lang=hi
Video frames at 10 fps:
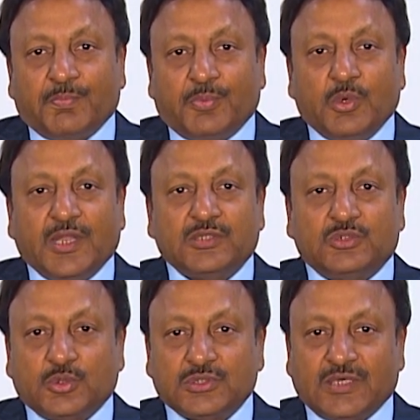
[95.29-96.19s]
पूरे
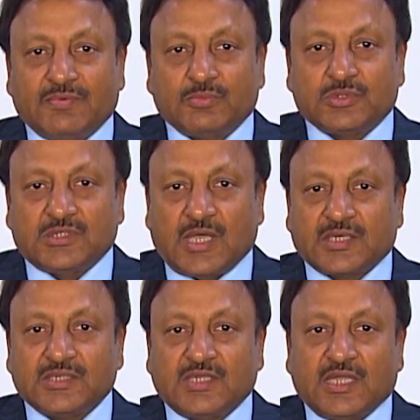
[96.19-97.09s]
जोश एवं उत्साह
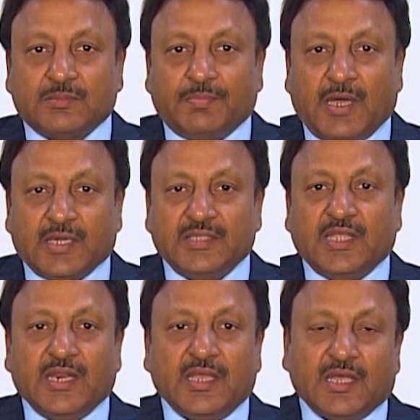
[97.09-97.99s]
के साथ
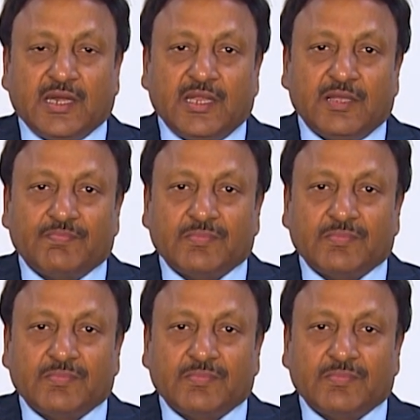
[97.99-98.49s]
भागीदारी करने